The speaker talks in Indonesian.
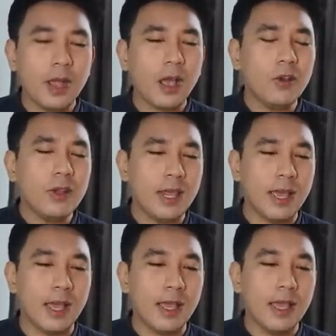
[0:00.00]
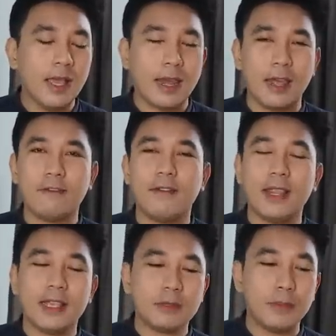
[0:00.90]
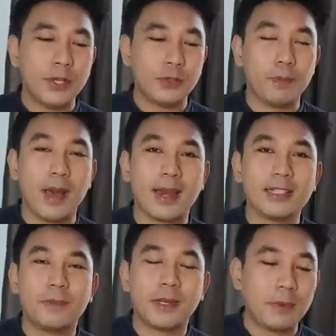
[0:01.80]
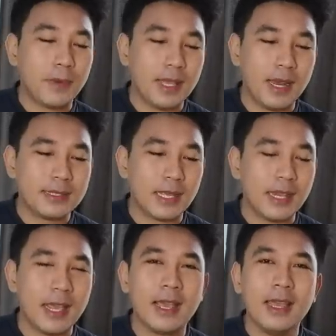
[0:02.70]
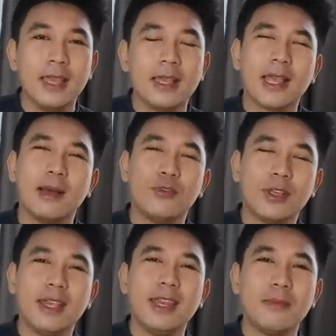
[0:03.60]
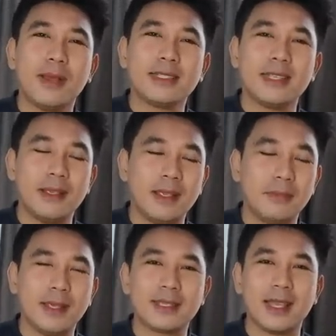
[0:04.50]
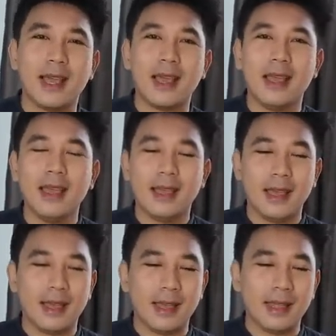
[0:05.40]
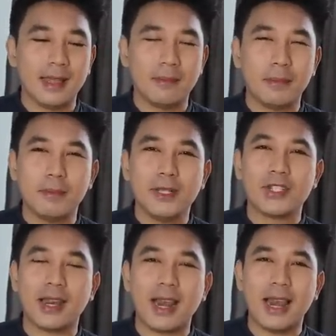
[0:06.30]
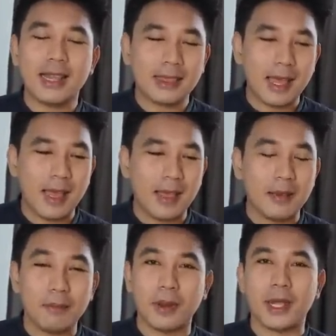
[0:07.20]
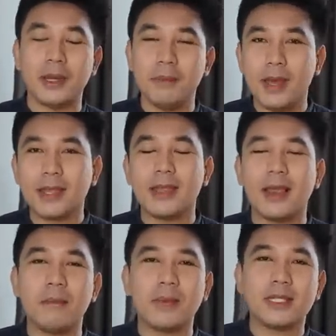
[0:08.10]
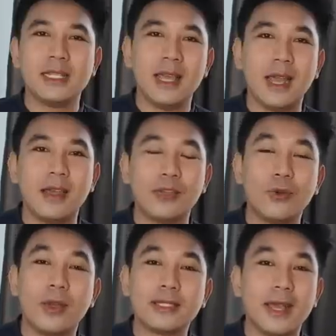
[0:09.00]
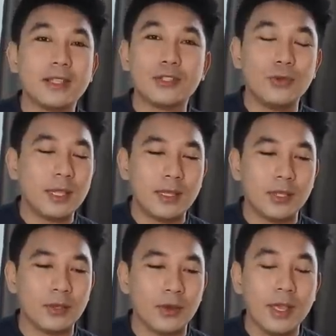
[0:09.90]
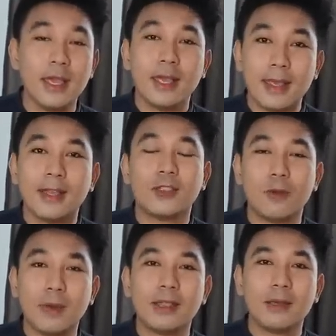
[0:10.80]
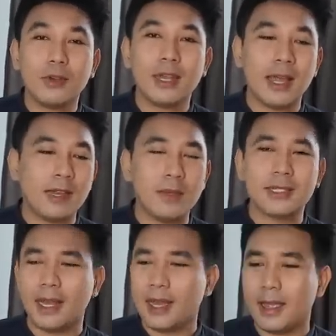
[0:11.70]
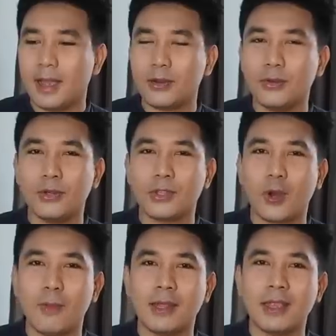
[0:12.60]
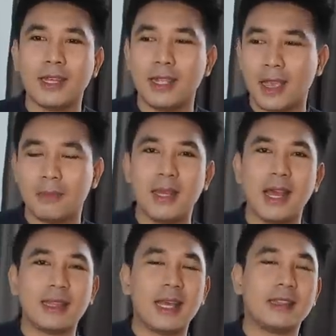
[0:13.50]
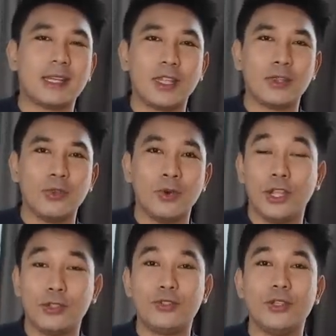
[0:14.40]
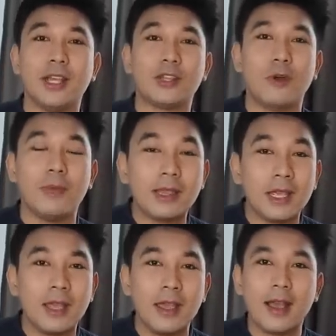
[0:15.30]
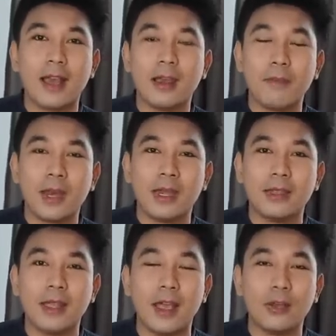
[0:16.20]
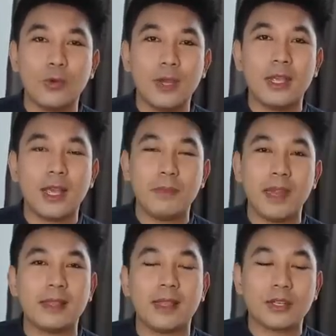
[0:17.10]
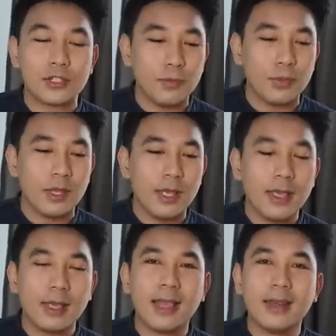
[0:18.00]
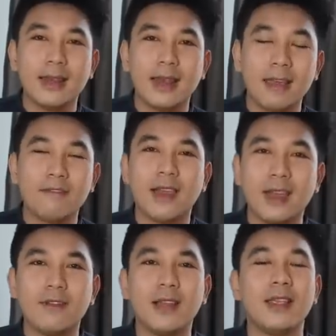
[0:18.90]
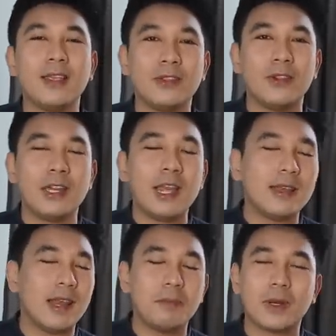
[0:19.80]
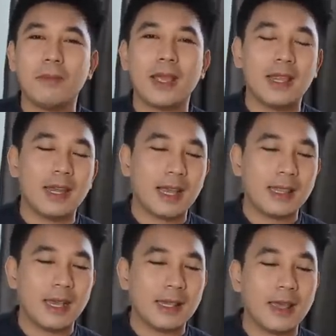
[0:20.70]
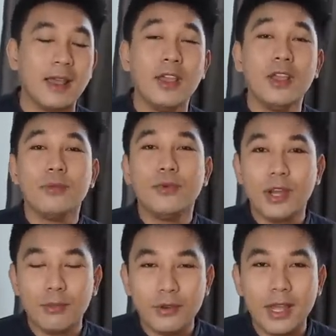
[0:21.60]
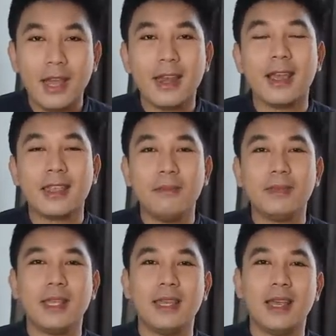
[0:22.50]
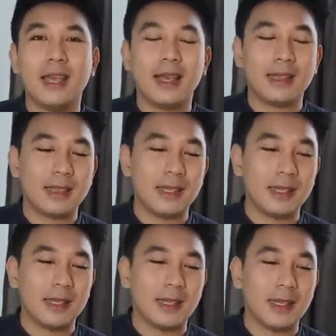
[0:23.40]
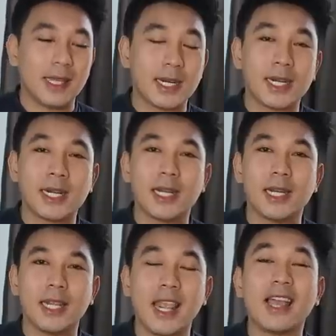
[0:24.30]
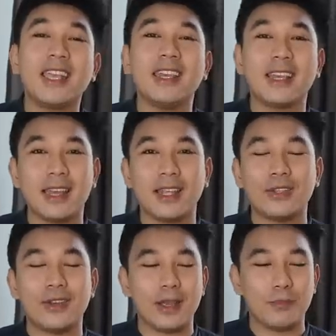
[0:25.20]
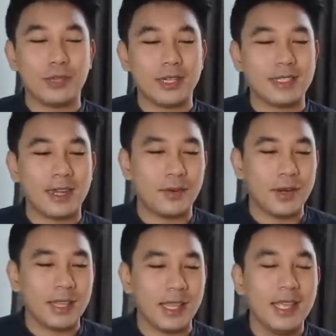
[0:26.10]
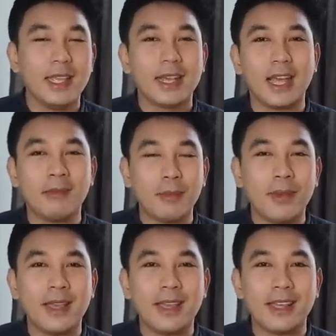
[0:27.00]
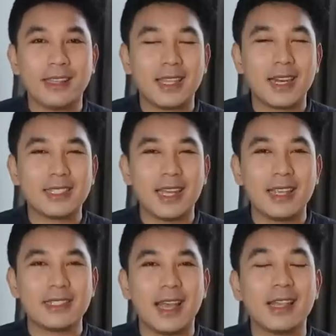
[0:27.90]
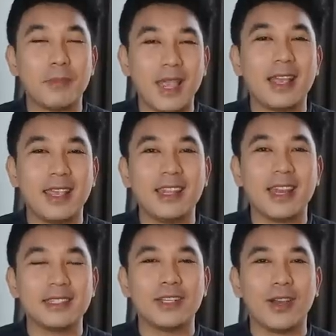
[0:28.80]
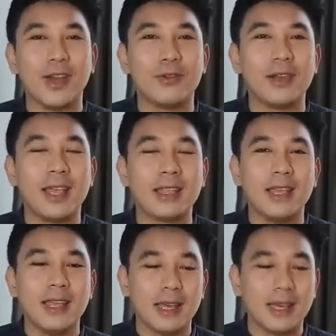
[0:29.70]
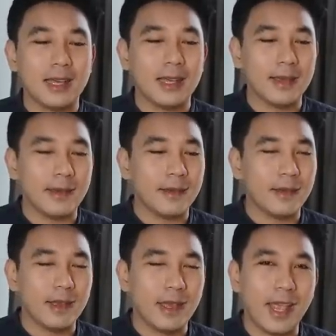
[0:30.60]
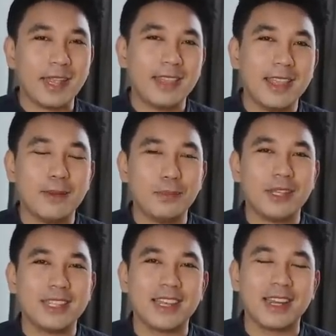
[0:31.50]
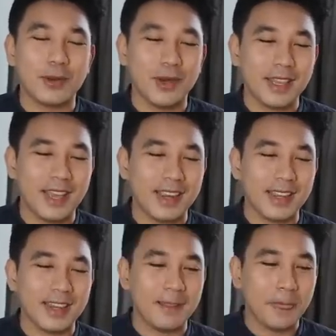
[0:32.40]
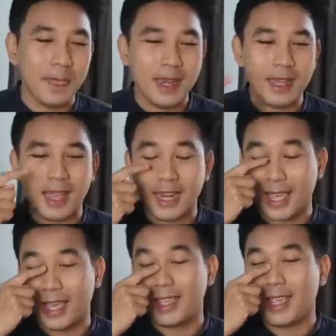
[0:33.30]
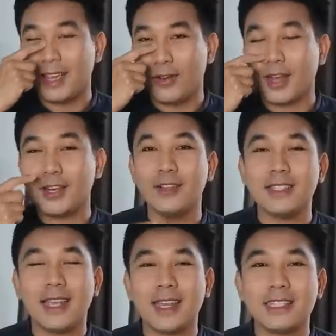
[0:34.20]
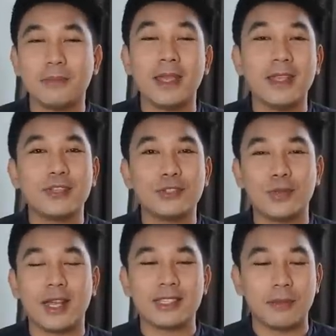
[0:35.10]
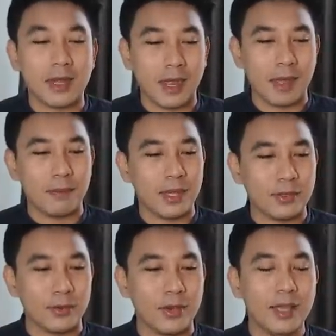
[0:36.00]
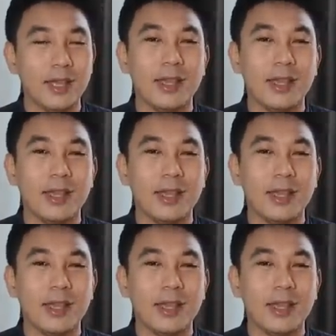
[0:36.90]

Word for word: Kalau dia levelnya sebegitu parah seperti penjelasan dia, nggak mungkin dia masih bisa Eh, berbicara lantang, berdebat dalam persidangan itu sangat sulit gitu. Ya traumatik mungkin ada, misalnya kayak aku traumatik dengan binatang tertentu, itu juga traumatik karena pernah digangguin dengan binatang tersebut. Kan level-levelnya gitu, ini adalah permainan kata-kata. Mudah-mudahan hakim tidak teryakinkan gitu dengan Putri Chandrawati, karena memang terkesannya sangat meyakinkan sih kalau aku lihat uh, eh, actingnya Putri Chandrawati hari ini, dan kayaknya orang Indonesia kan sebagian suka sama drama tuh.